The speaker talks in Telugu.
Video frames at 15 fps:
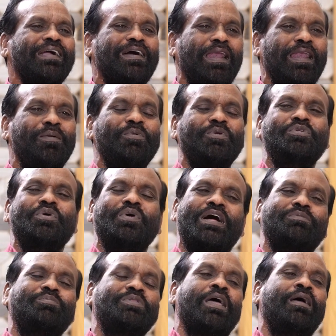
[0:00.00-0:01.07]
కళ్ళ ముందు
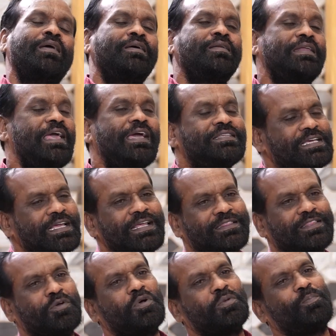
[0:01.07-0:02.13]
అద్భుత నేచర్
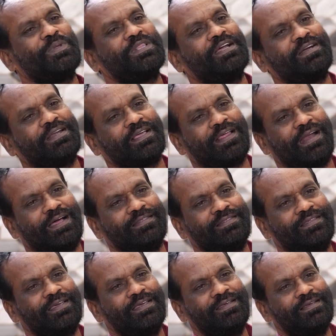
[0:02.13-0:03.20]
ఎంత గొప్పదంటే
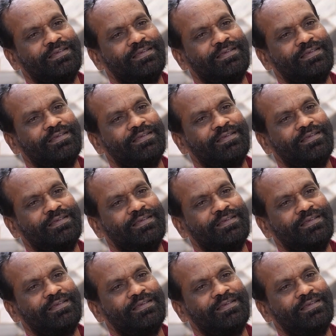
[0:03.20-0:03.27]
క్రాంతి